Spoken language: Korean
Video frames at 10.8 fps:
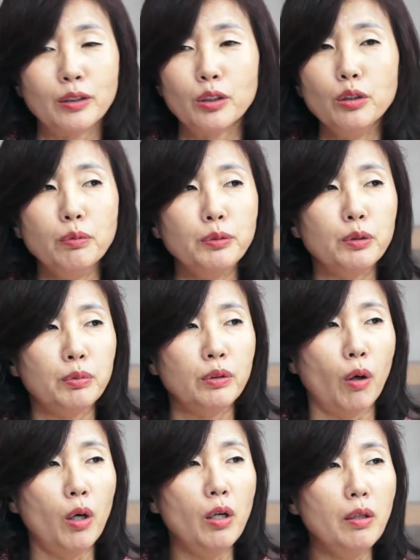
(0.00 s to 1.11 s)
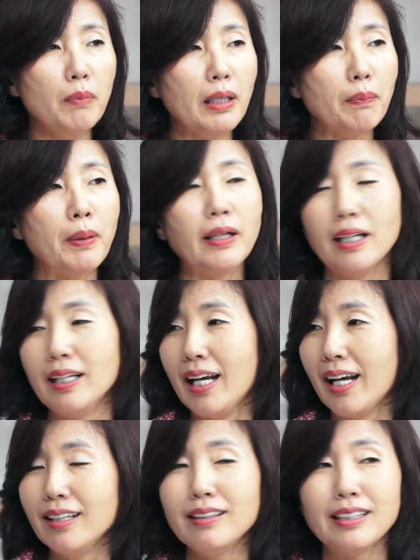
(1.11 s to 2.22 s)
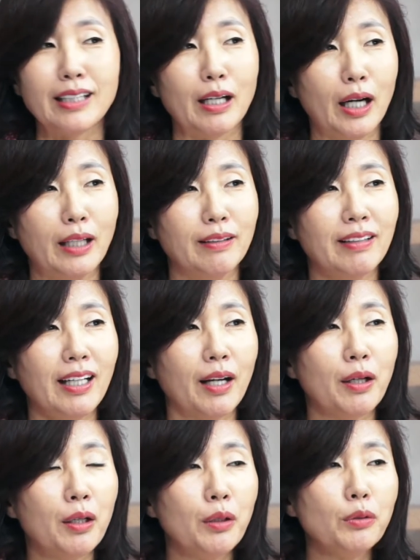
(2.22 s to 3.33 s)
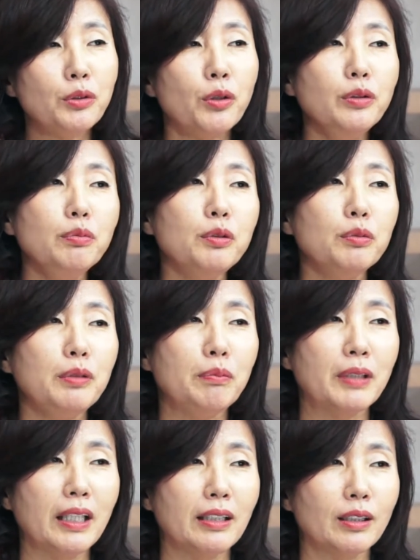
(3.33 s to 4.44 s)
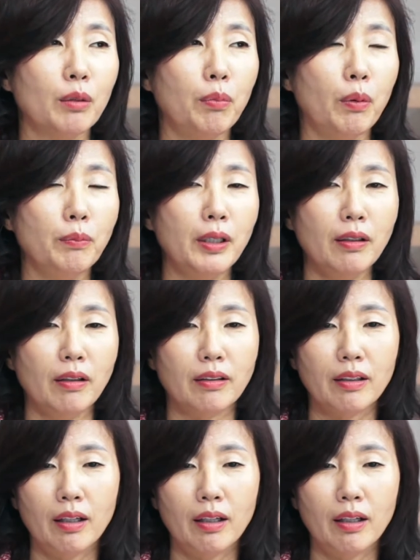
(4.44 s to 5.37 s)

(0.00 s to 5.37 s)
전업주부는 얼마나 편안해. 이렇게 생각하는데 또 전업주부 입장에서는 보면